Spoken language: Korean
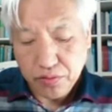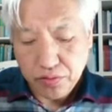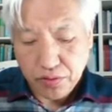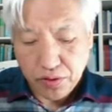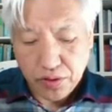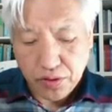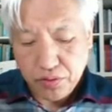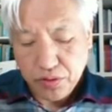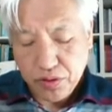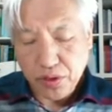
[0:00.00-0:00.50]

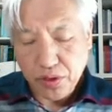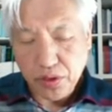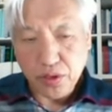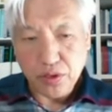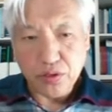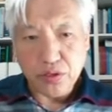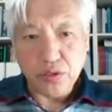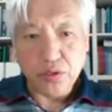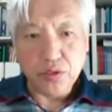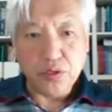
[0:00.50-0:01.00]
네, 성경
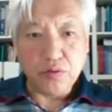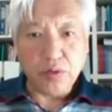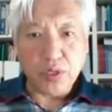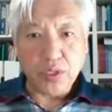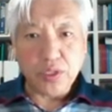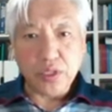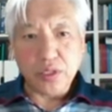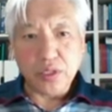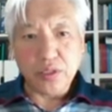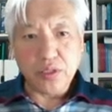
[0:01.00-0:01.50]
정근이
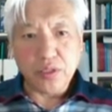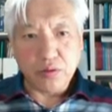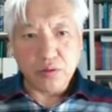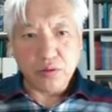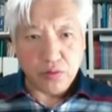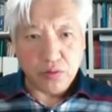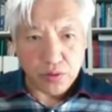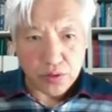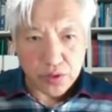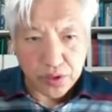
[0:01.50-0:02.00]
왔다 갔다
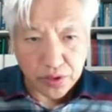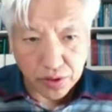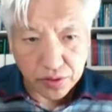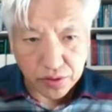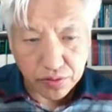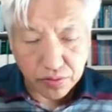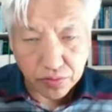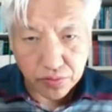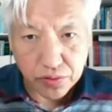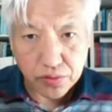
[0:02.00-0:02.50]
오고
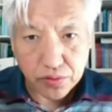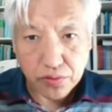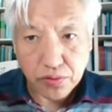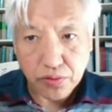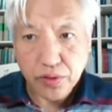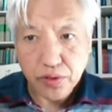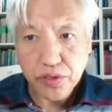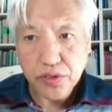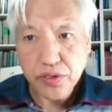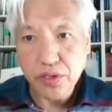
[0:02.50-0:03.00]
신약도 그렇고
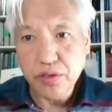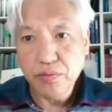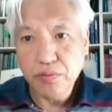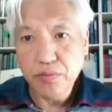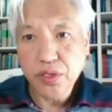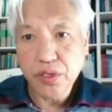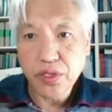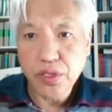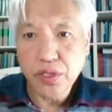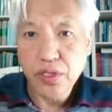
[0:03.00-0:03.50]
그래서 여러분들이